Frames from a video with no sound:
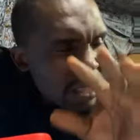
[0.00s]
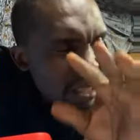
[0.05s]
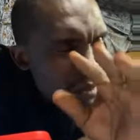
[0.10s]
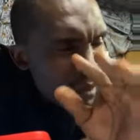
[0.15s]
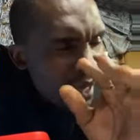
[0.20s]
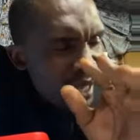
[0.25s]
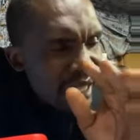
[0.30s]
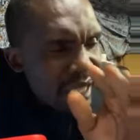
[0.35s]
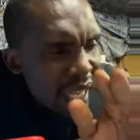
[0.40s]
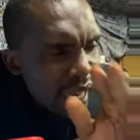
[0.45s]

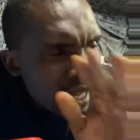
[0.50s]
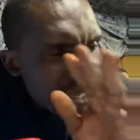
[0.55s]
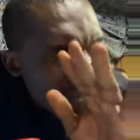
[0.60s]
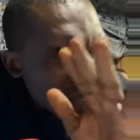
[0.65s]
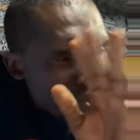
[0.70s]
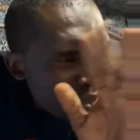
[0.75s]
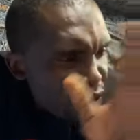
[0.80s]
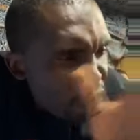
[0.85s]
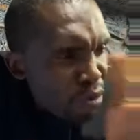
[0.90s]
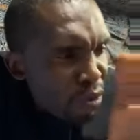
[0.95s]
seulement le
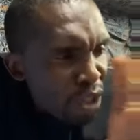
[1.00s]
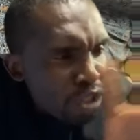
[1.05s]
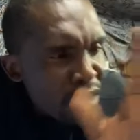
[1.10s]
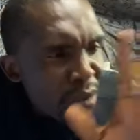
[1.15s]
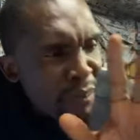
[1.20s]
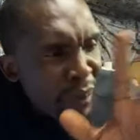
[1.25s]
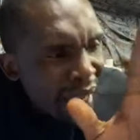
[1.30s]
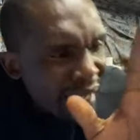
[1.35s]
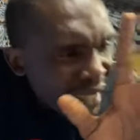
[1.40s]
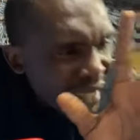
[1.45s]
sacrifice humain, tu
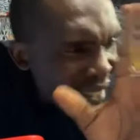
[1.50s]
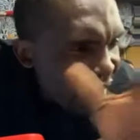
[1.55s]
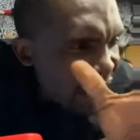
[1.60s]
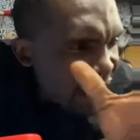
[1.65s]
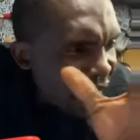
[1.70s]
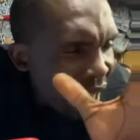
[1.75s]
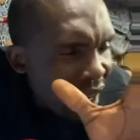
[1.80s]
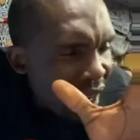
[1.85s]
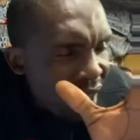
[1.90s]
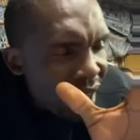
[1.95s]
paniques
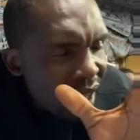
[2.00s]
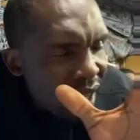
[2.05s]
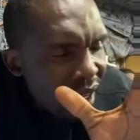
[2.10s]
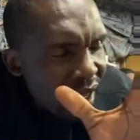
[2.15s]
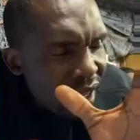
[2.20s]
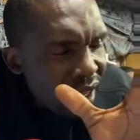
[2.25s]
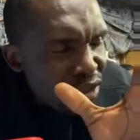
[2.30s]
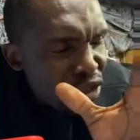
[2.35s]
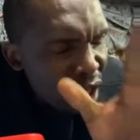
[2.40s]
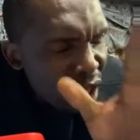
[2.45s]
déjà.
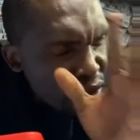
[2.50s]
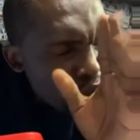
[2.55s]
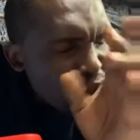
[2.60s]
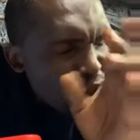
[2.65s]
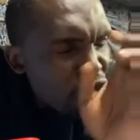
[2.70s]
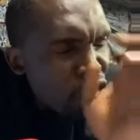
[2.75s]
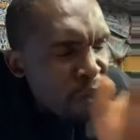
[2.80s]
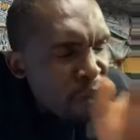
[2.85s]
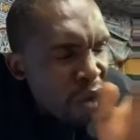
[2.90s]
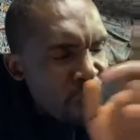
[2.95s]
Tu es sûr que
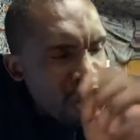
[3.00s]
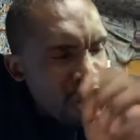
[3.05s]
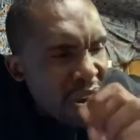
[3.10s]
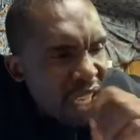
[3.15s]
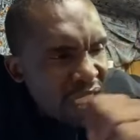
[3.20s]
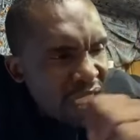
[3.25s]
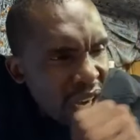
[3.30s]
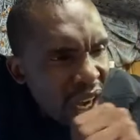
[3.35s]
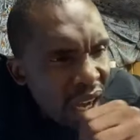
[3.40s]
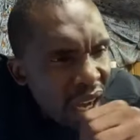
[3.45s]
tu vas avoir
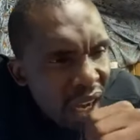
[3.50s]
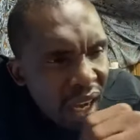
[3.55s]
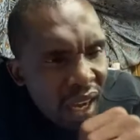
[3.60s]
l'argent